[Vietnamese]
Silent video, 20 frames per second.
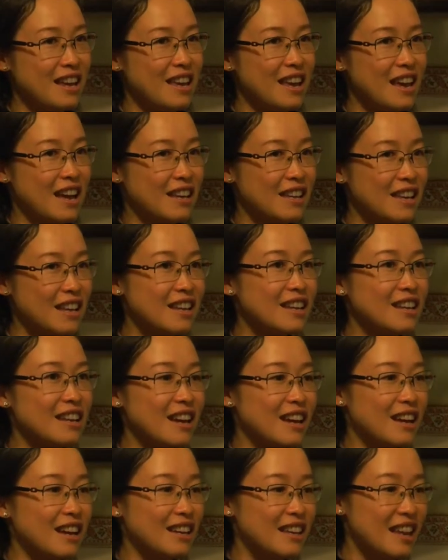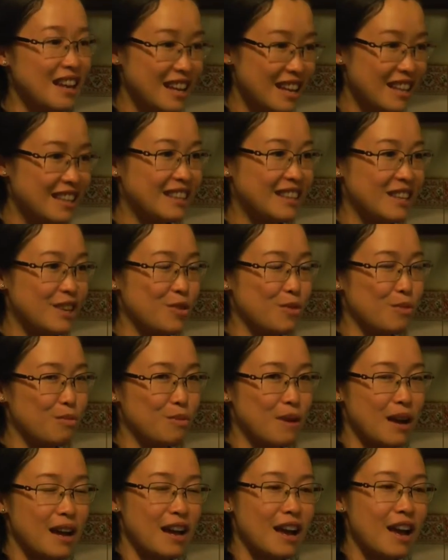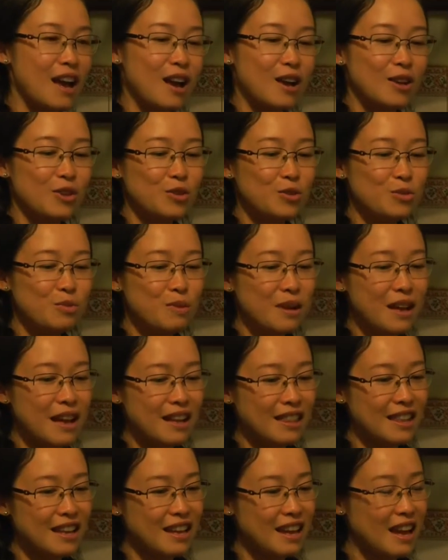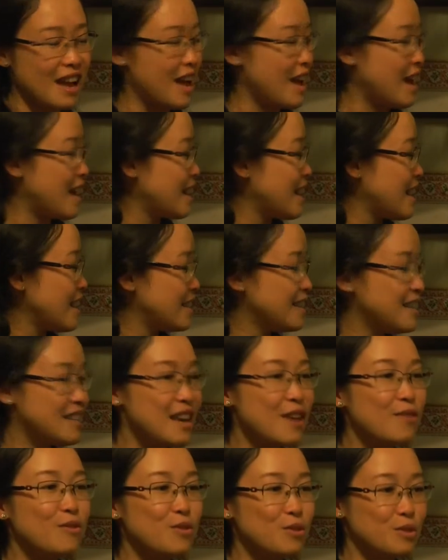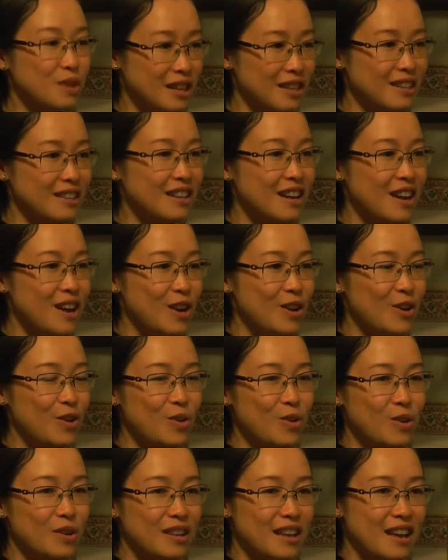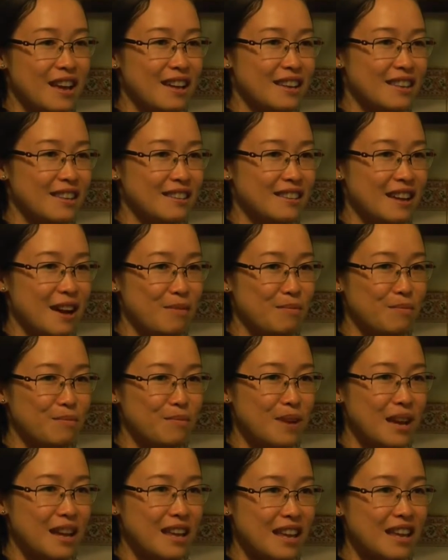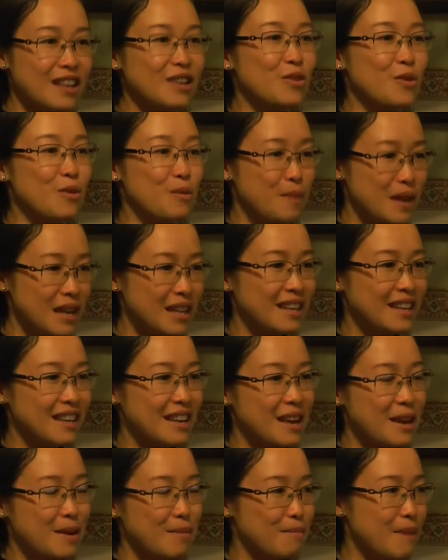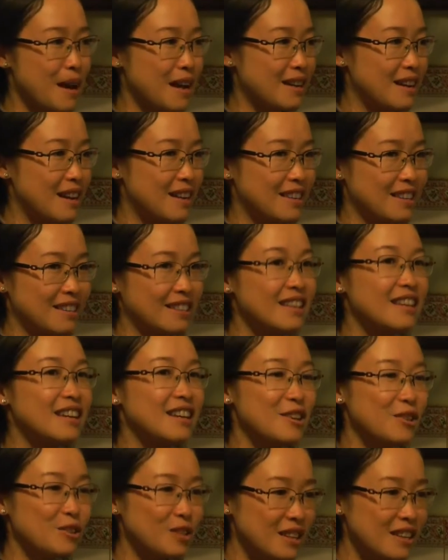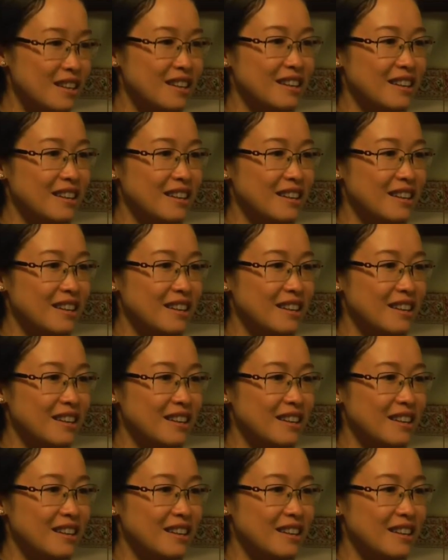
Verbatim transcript: ngày à, gia đình à, gia đình thì cũng mà chúc à, tất cả các chị em phụ nữ luôn à, giữ ấm à, gia đình của mình bằng à, những tình yêu